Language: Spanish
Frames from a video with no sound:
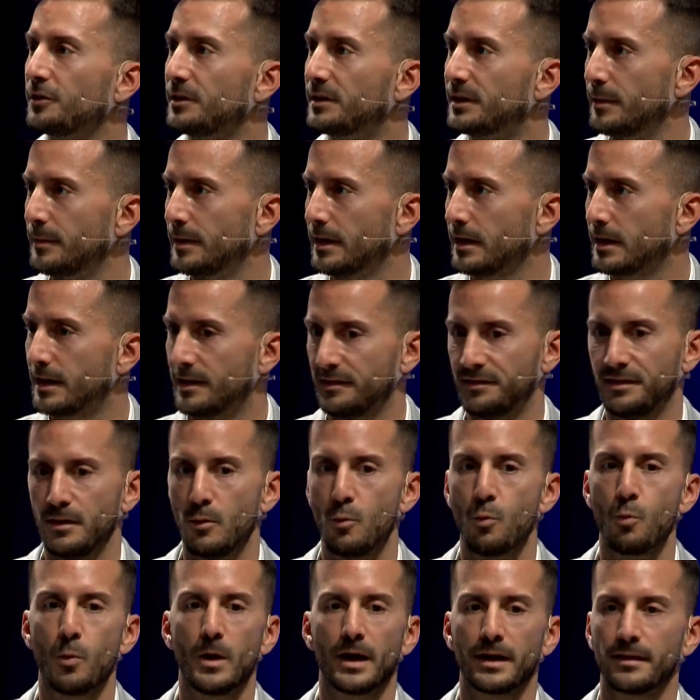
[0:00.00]
sistema que se
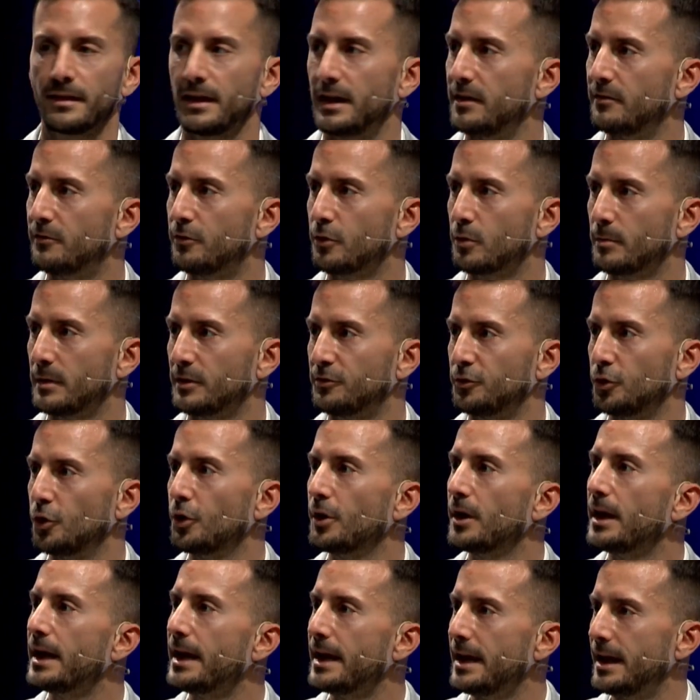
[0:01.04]
guarda la
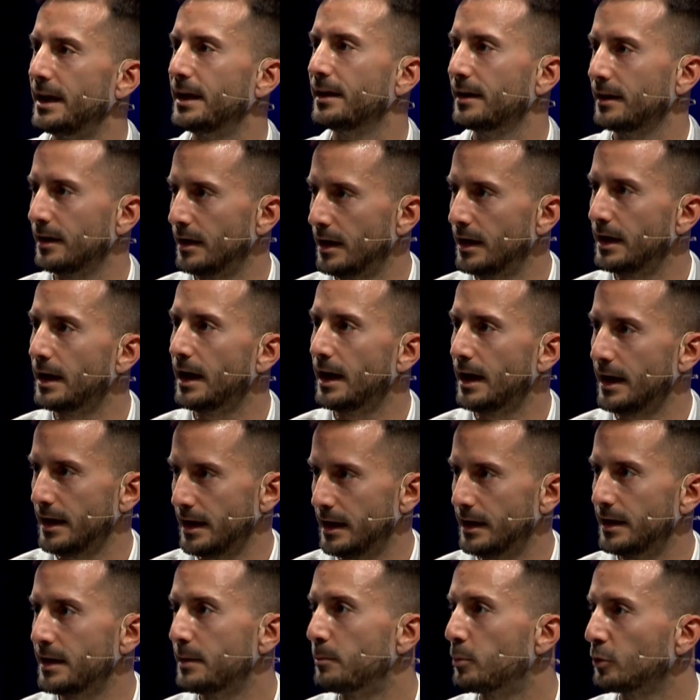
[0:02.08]
información en
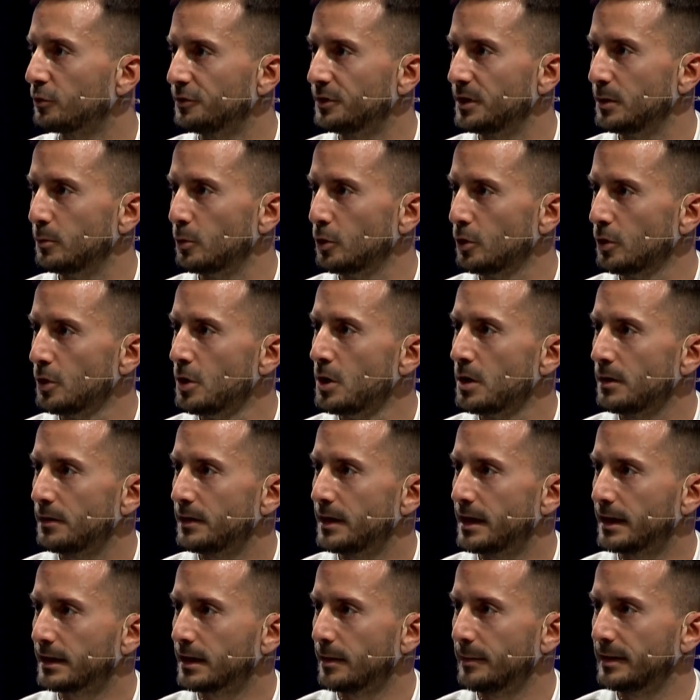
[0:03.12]
el dispositivo mm.
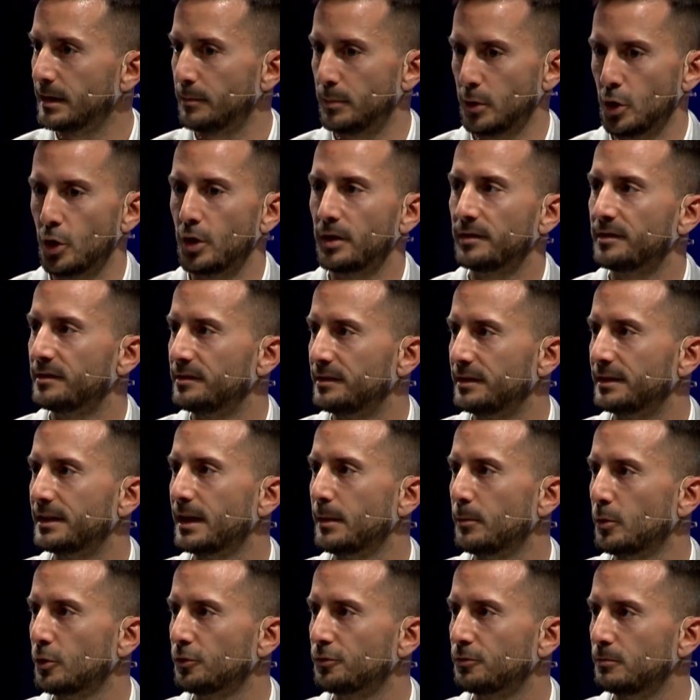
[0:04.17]
directamente, pero
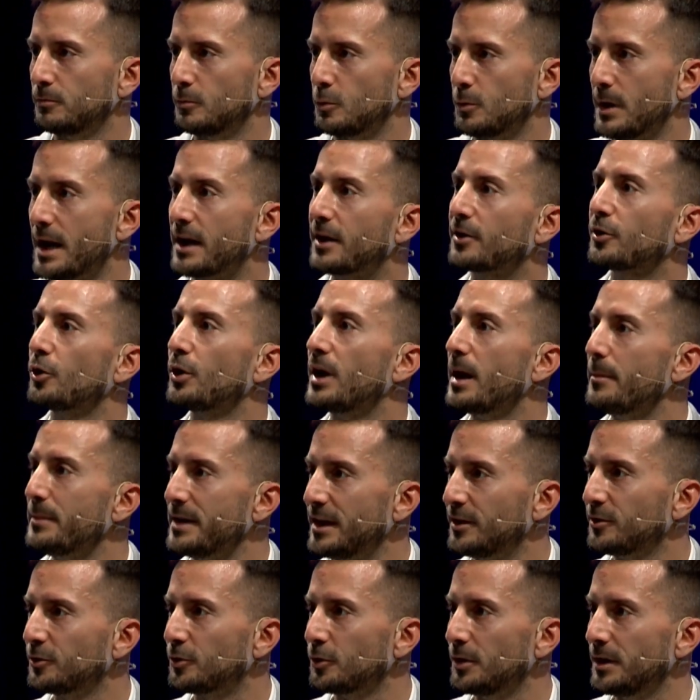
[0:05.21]
necesitamos un, un
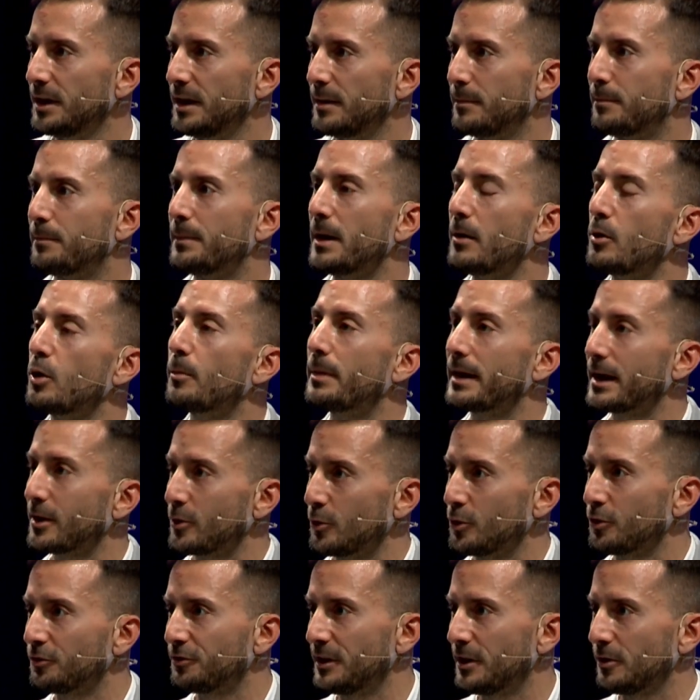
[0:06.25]
enrolamiento de Pablo para
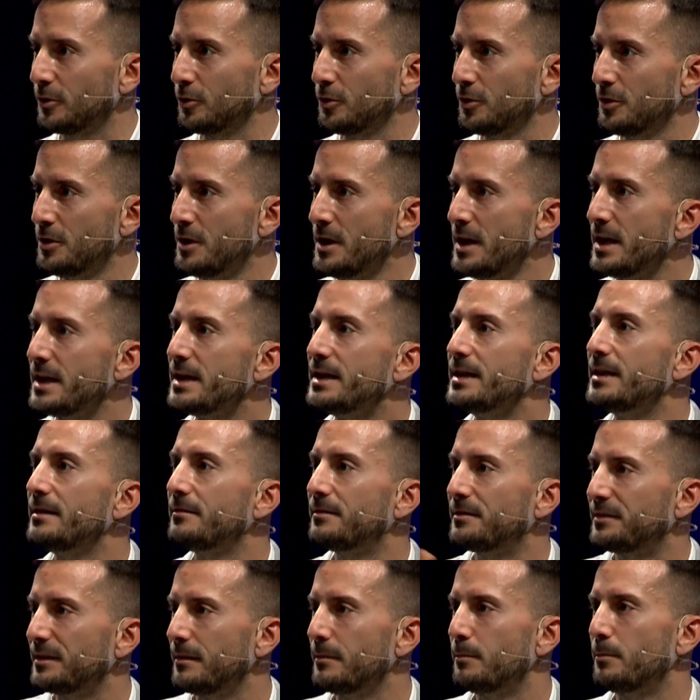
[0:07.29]
conocerlo
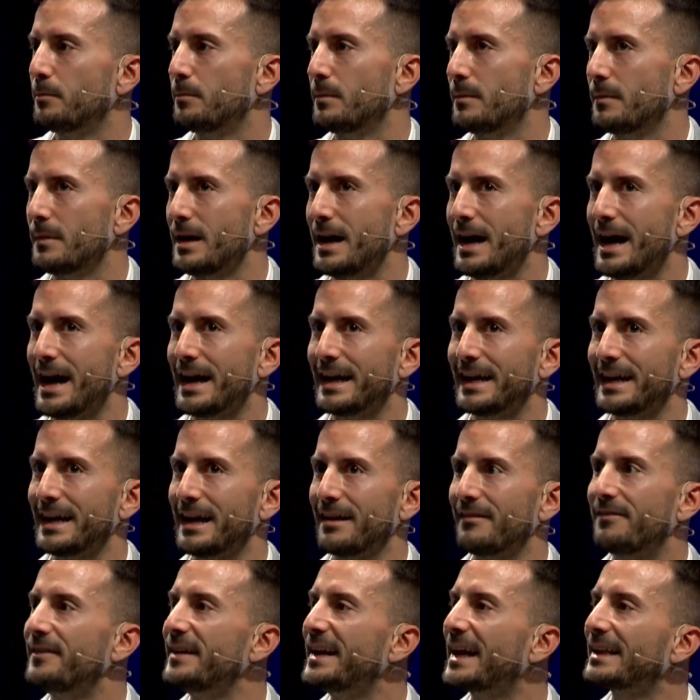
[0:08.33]
y se
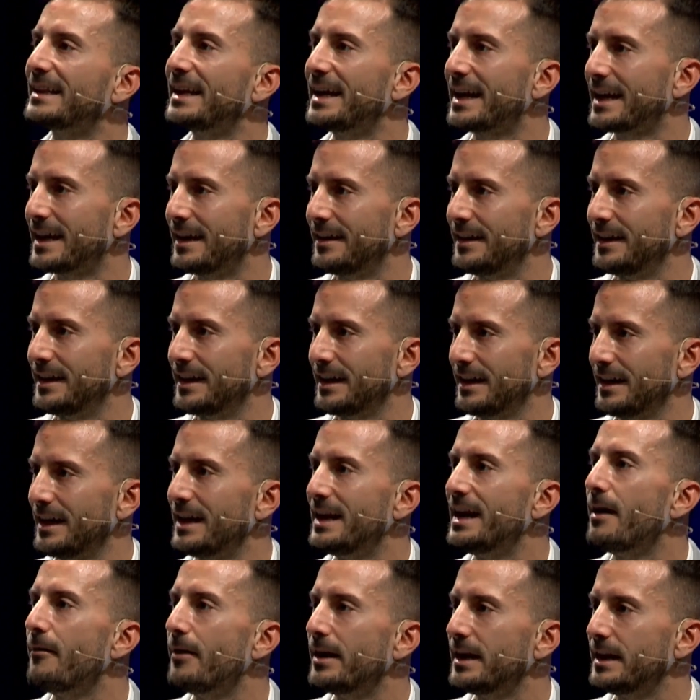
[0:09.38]
agrega al final de la cadena
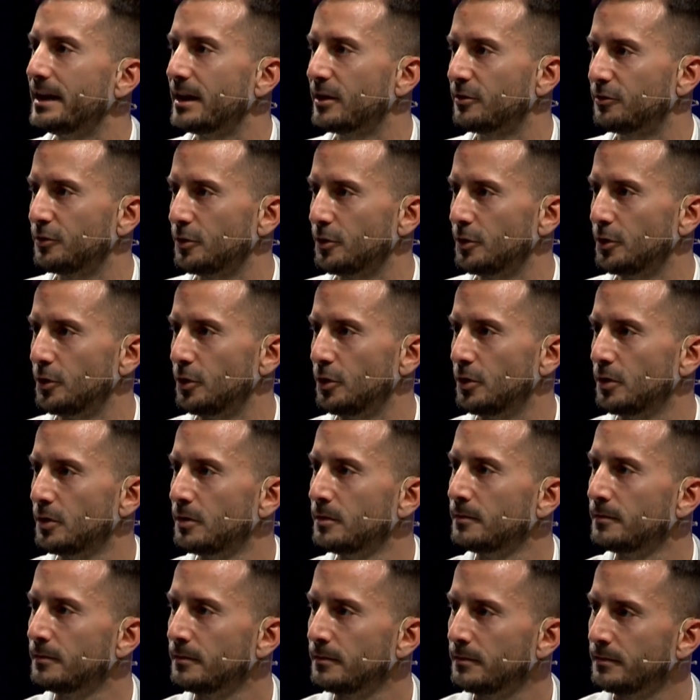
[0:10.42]
la validación, ¿no?
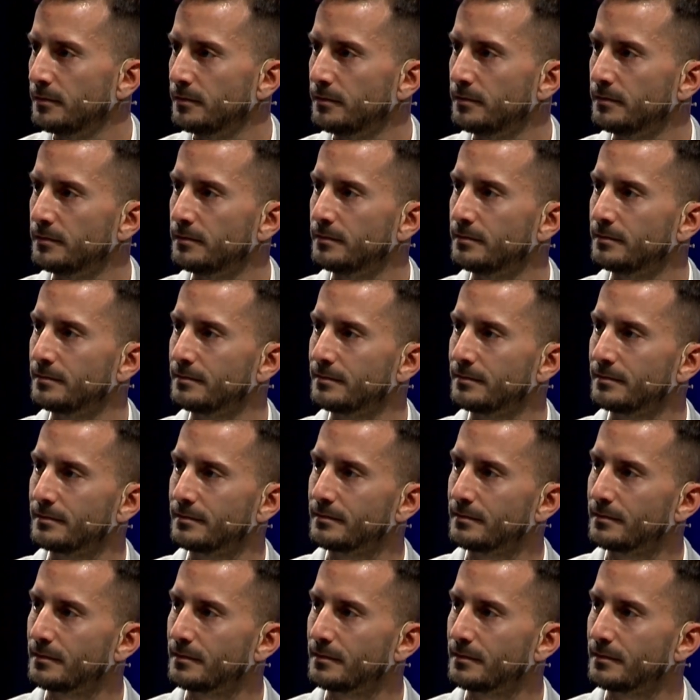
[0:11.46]
¿Eso, eso ya está